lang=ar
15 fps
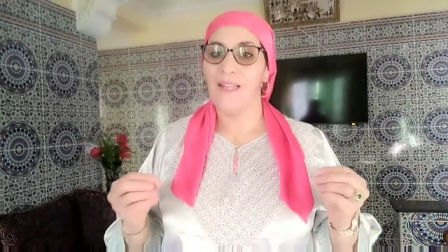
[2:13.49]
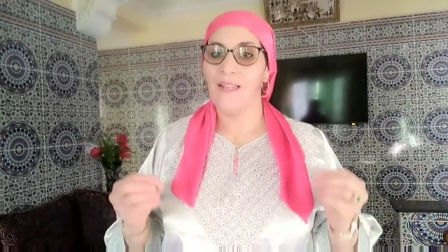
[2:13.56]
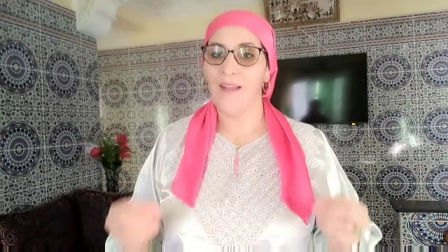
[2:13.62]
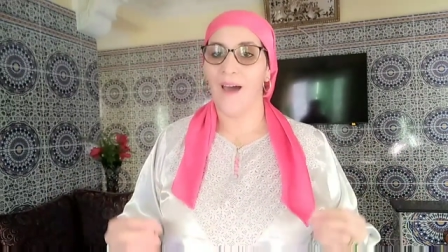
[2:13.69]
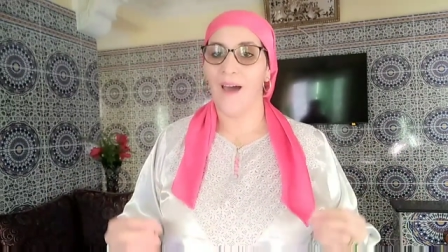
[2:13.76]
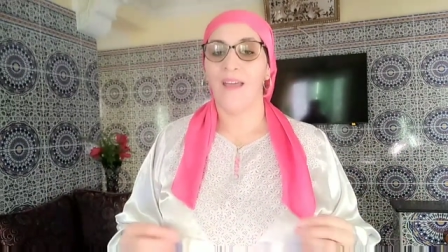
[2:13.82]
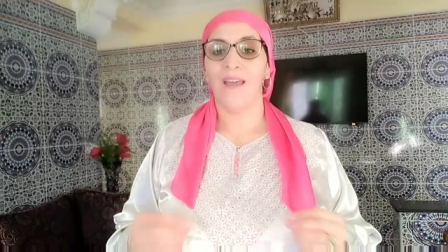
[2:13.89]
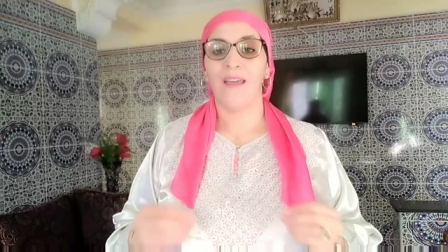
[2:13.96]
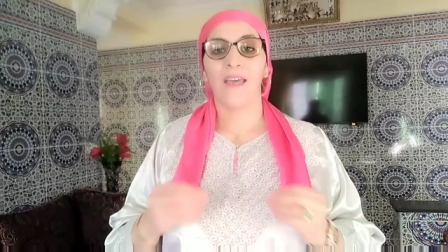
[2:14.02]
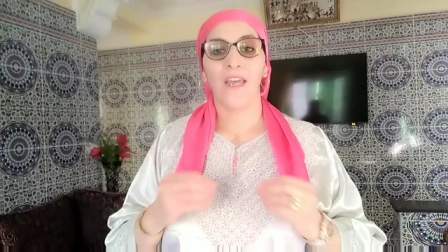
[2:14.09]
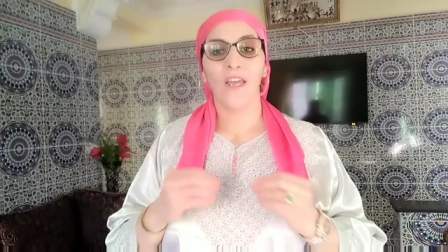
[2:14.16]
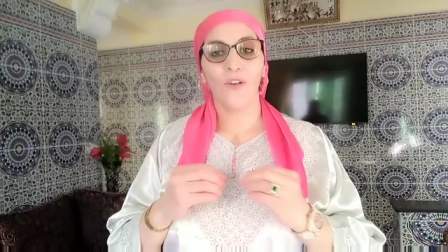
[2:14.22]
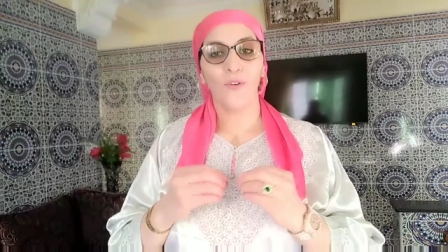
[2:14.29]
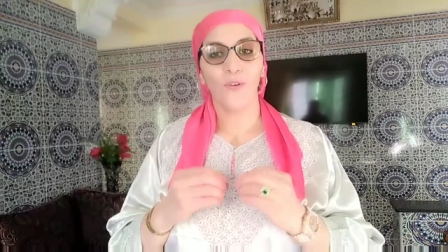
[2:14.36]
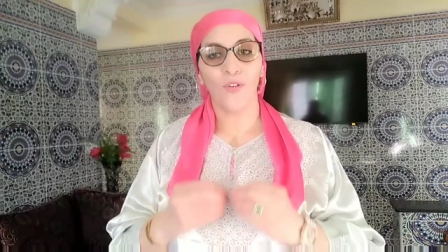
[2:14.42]
لا
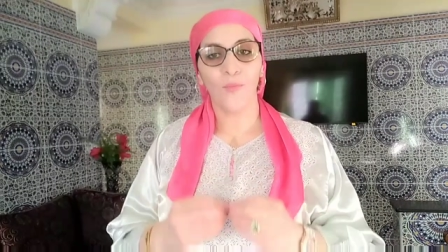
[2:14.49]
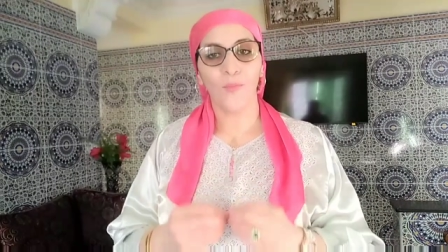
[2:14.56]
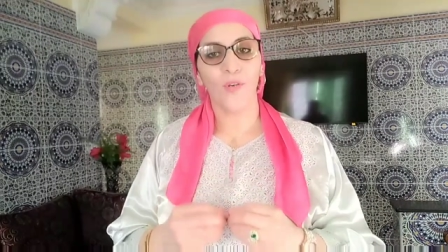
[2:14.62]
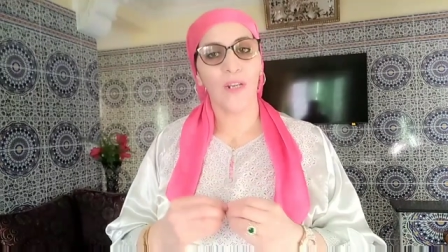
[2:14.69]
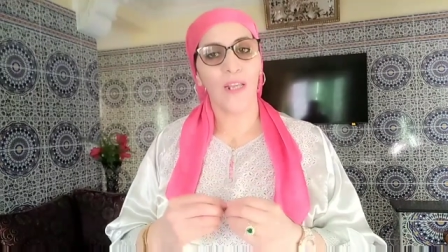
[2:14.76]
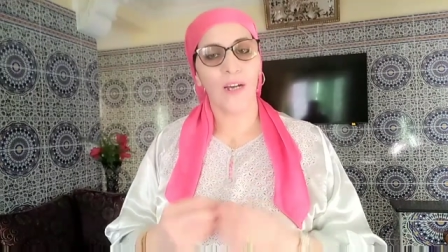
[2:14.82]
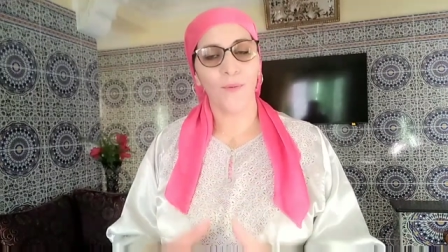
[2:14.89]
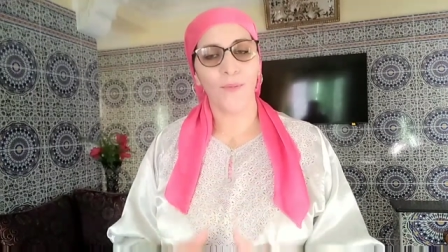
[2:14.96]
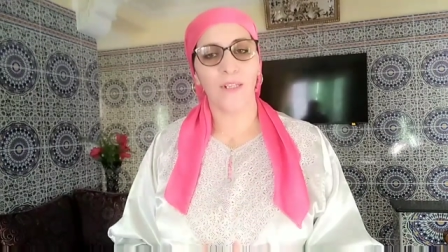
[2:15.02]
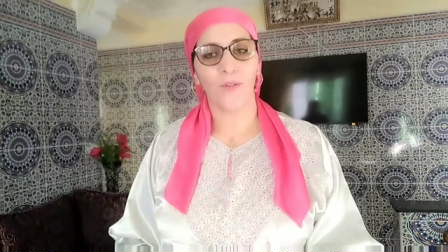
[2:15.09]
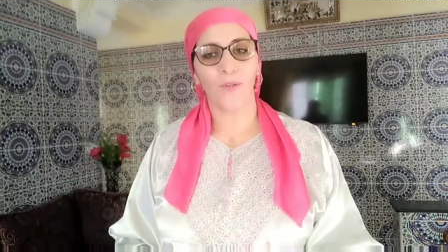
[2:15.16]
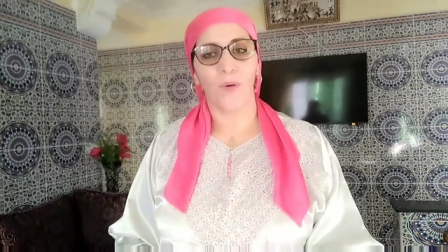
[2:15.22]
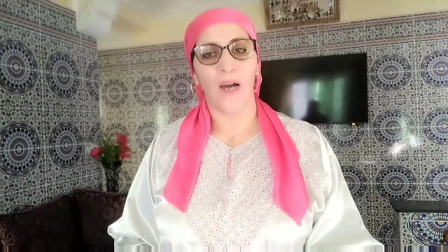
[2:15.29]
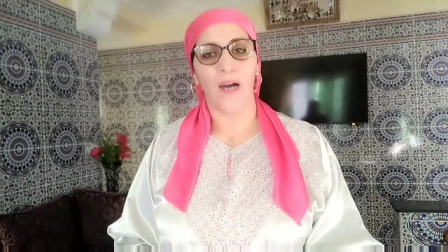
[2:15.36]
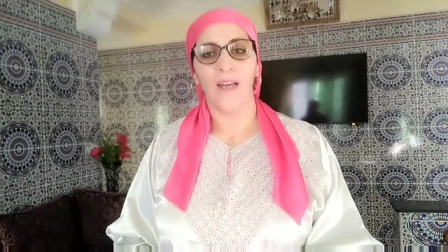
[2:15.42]
خير الامور
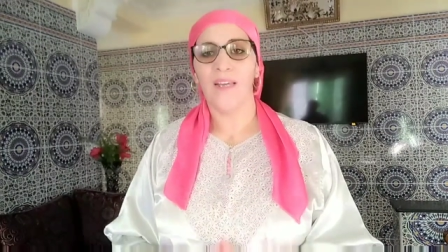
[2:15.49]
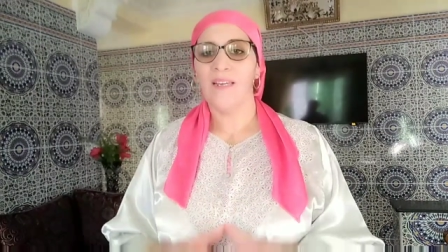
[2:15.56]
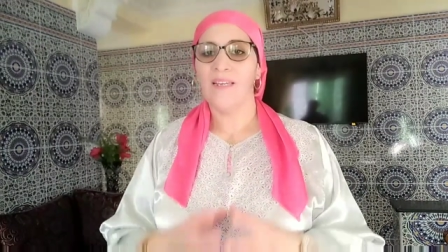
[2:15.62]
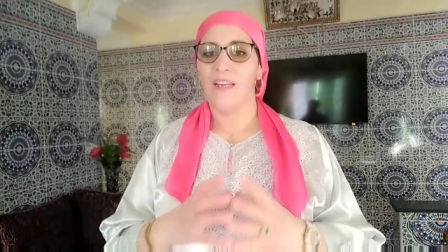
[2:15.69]
اوسطها